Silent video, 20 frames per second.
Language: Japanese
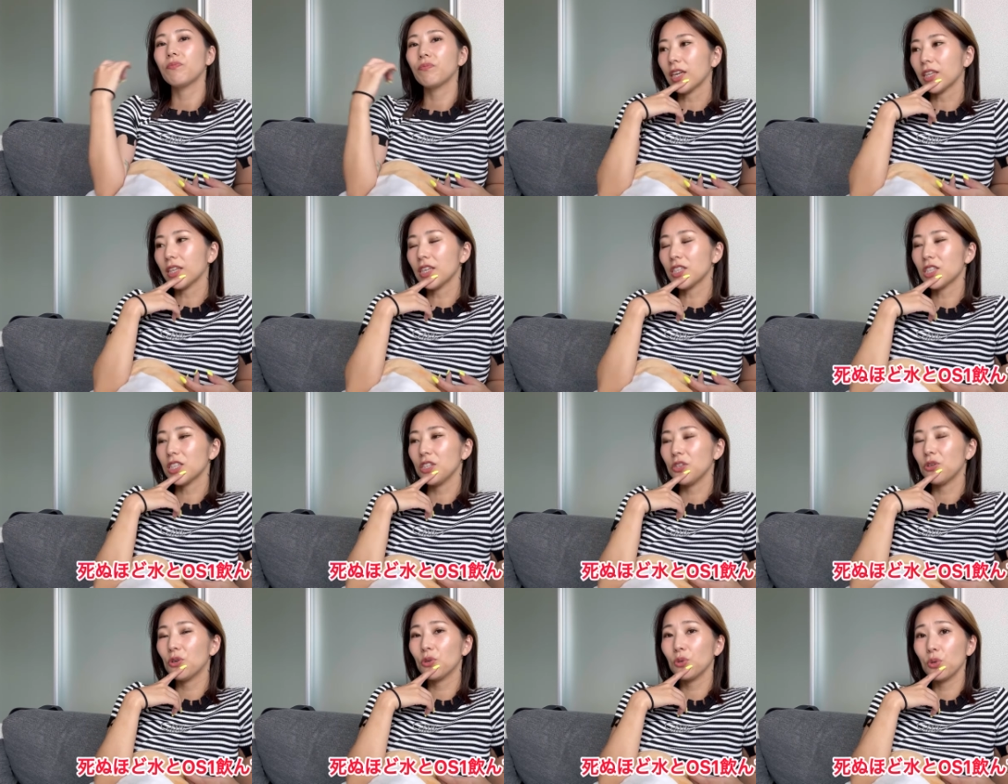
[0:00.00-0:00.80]
で
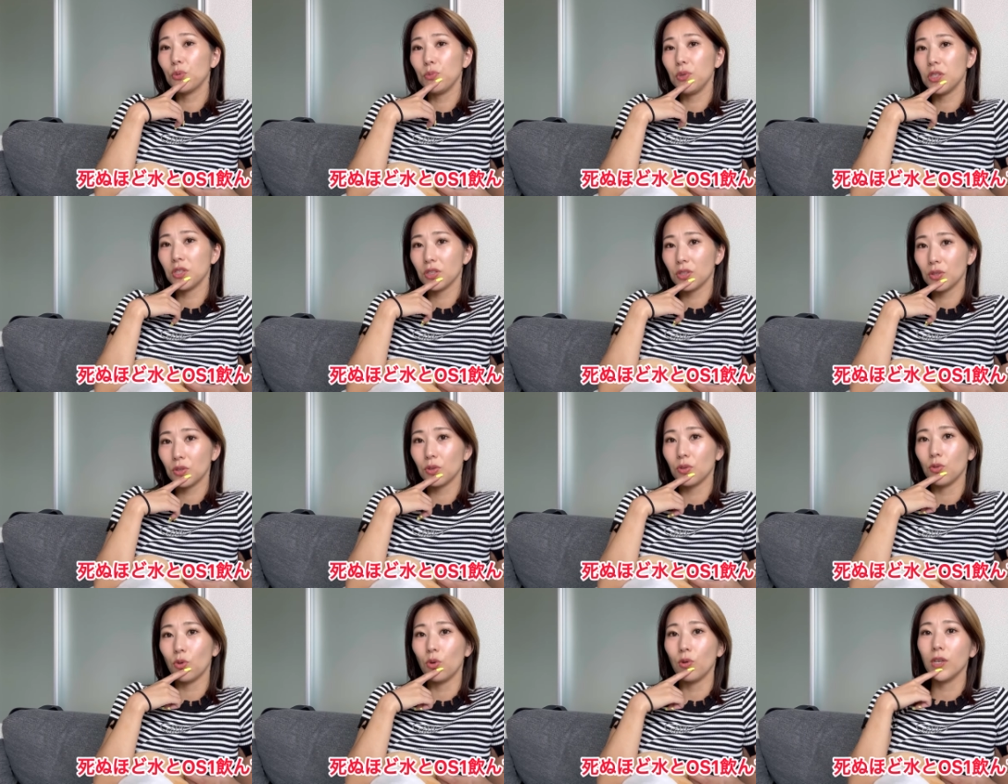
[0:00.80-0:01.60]
死ぬほど水
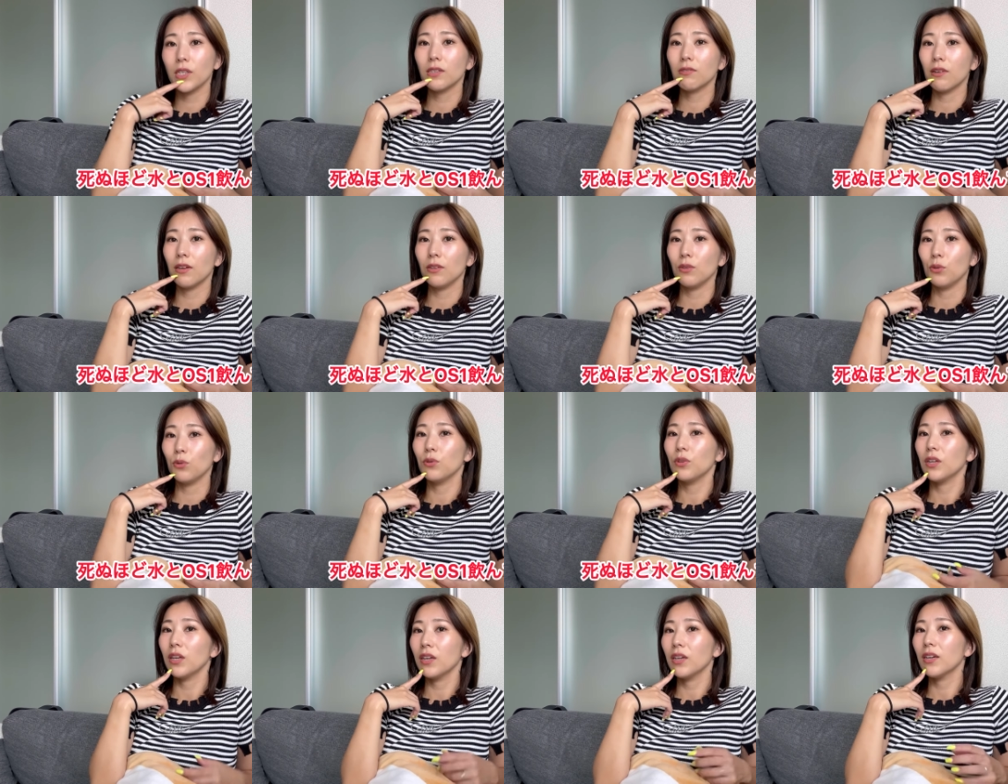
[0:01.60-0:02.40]
と OS1
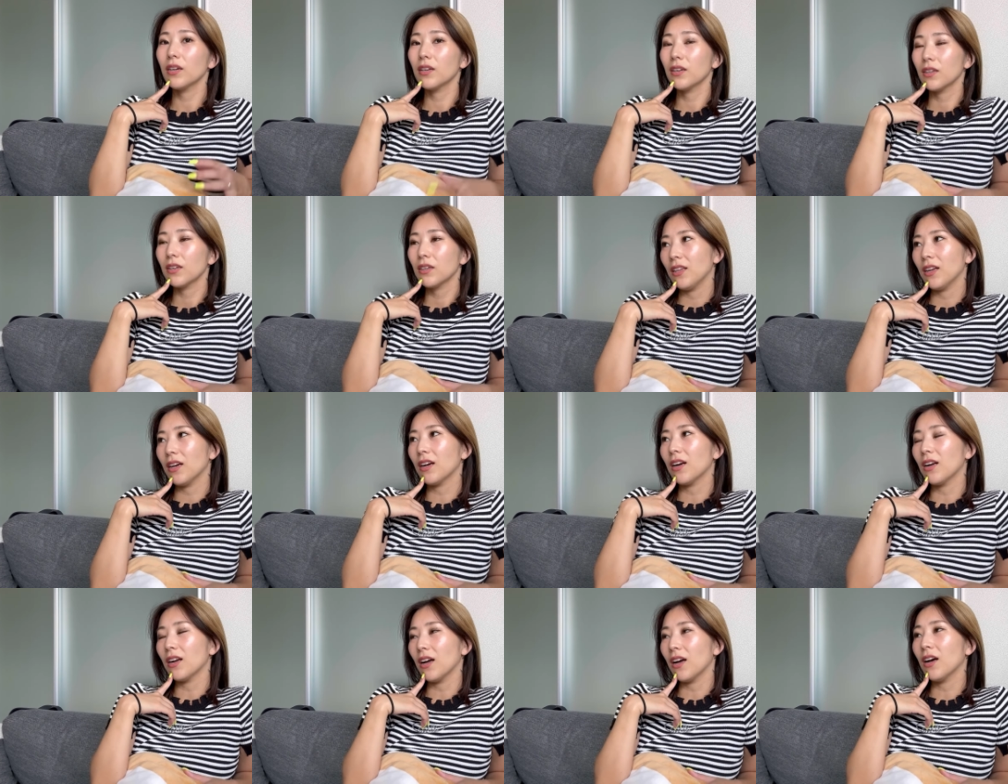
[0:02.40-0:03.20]
飲んでだ
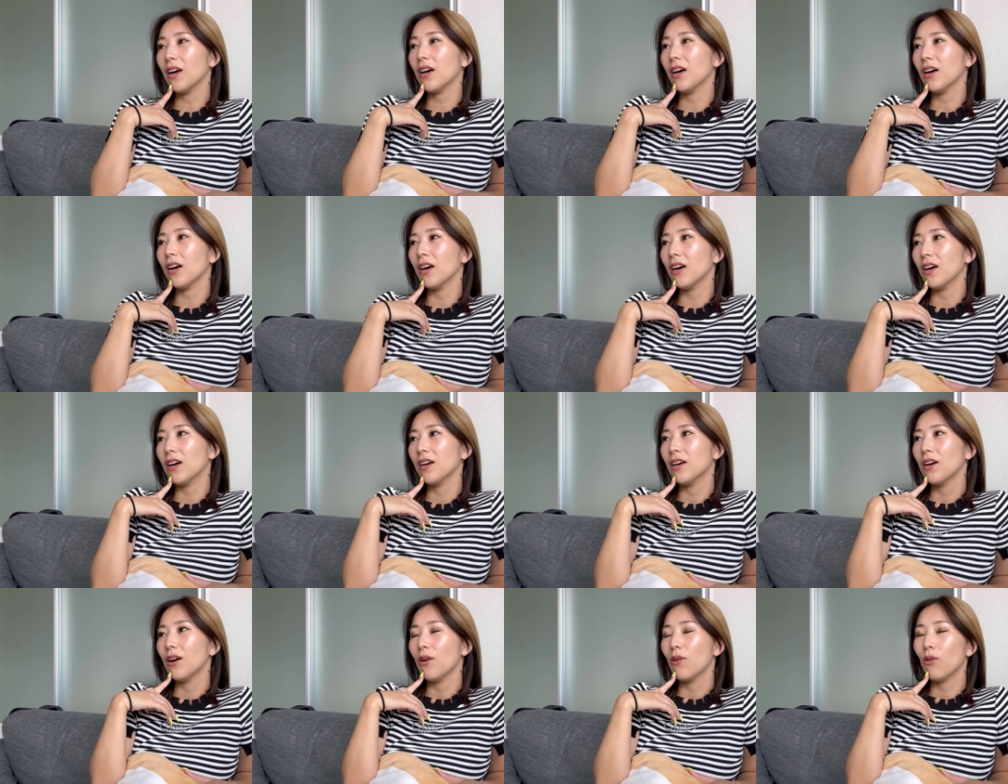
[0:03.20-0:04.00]
から
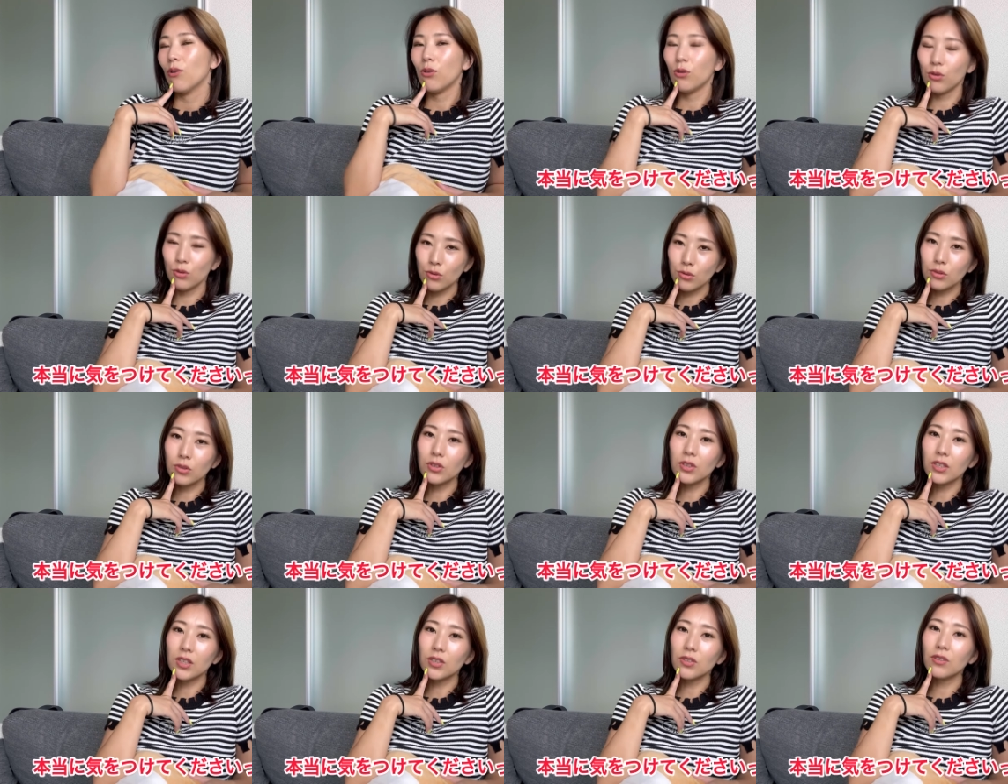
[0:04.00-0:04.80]
本
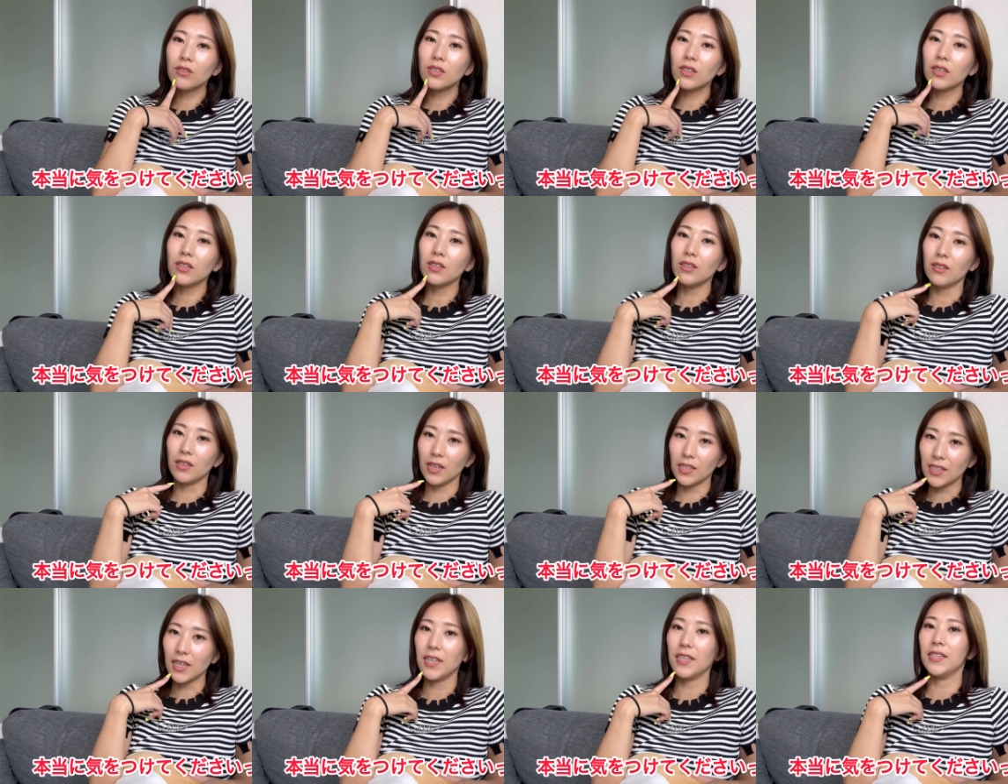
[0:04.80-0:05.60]
当に気をつけてく
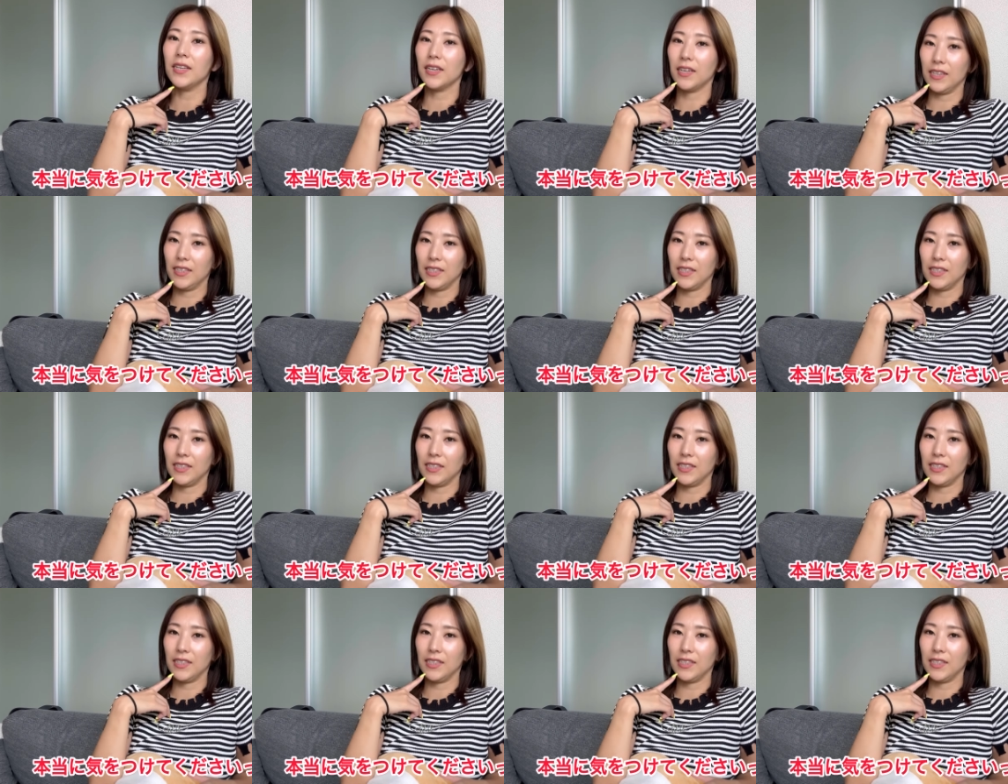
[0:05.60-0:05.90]
ださいって感